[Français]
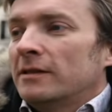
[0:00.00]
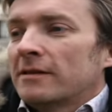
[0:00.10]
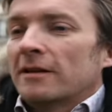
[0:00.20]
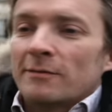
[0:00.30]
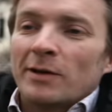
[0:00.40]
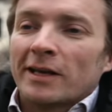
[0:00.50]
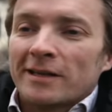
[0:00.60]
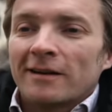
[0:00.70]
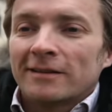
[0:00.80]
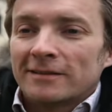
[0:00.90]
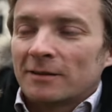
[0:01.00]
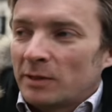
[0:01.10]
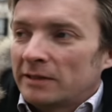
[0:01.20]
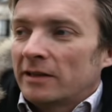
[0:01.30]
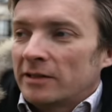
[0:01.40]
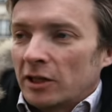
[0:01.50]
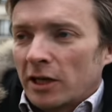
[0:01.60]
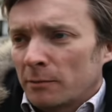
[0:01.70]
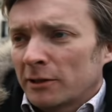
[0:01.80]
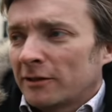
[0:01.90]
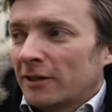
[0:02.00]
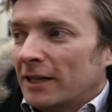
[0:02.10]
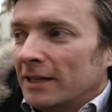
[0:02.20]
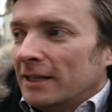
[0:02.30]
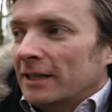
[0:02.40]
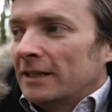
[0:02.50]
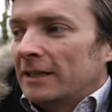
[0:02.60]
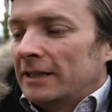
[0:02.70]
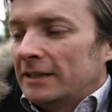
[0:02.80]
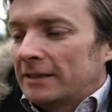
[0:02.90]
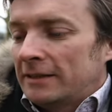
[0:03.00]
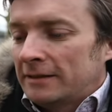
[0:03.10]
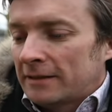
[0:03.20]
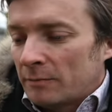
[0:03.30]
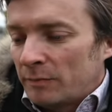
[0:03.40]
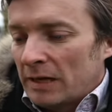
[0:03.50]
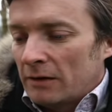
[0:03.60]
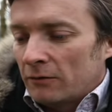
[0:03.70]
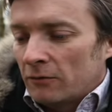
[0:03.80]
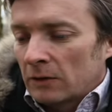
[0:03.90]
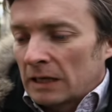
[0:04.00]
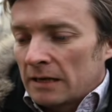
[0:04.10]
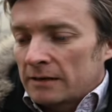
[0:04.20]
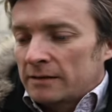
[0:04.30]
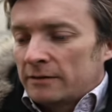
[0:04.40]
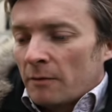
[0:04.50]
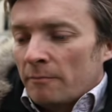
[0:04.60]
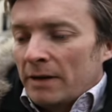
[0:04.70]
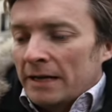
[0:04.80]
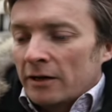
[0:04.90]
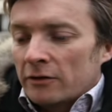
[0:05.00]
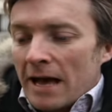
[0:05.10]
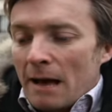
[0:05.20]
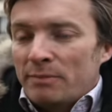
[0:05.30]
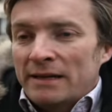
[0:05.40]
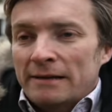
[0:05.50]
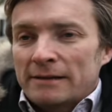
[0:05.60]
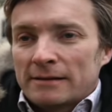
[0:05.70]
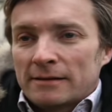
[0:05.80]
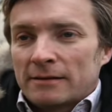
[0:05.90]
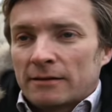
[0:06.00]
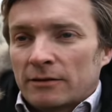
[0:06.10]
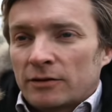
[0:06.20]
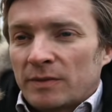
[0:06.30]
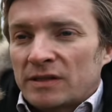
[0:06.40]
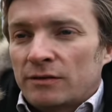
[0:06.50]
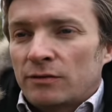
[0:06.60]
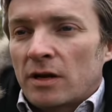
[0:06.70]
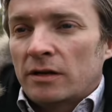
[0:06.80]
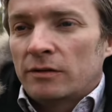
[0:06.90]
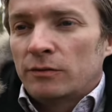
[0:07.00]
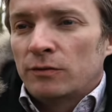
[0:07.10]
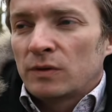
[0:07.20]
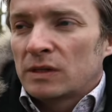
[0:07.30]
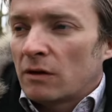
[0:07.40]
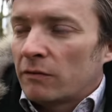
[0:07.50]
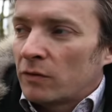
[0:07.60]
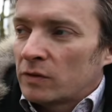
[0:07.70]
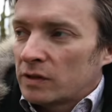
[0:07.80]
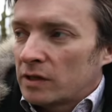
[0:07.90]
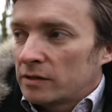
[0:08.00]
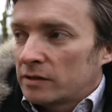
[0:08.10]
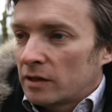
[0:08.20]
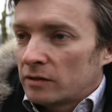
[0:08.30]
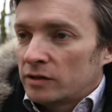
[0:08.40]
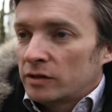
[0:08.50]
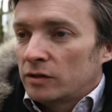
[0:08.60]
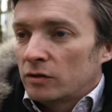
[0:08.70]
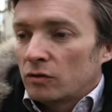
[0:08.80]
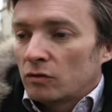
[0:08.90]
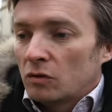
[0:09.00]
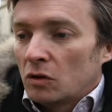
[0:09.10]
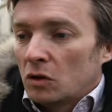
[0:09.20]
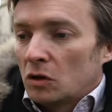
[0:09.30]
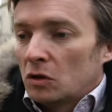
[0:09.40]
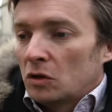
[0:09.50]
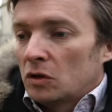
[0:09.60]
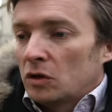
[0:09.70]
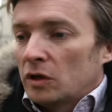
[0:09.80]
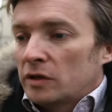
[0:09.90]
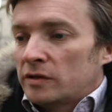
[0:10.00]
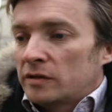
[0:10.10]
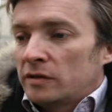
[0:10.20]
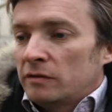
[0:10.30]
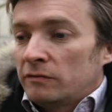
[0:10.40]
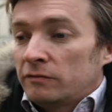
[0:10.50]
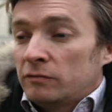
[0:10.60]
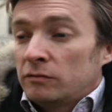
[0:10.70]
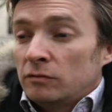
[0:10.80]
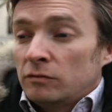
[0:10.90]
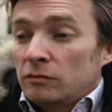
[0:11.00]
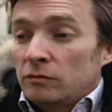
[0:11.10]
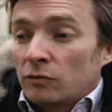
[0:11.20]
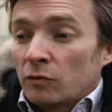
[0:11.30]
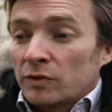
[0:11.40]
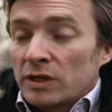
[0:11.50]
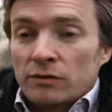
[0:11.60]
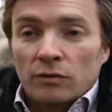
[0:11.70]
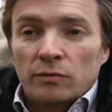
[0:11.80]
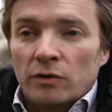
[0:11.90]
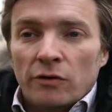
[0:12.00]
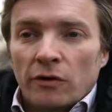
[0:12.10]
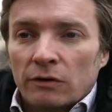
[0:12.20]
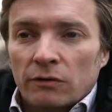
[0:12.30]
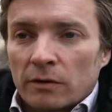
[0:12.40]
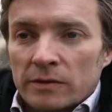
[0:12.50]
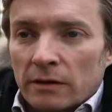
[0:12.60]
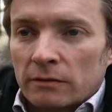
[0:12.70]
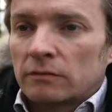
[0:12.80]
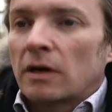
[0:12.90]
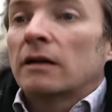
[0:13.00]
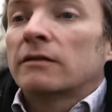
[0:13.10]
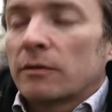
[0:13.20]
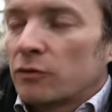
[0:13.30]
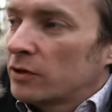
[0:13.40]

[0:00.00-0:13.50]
c'est un Américain et il s'appelle Daniel Gilbert, et qui s'appelle en anglais Stumbling on Happiness. Mm. Je sais pas si tu l'as lu, en français, ça dit. Euh, et si vous tombiez sur le bonheur Trébucher sur, le bonheur.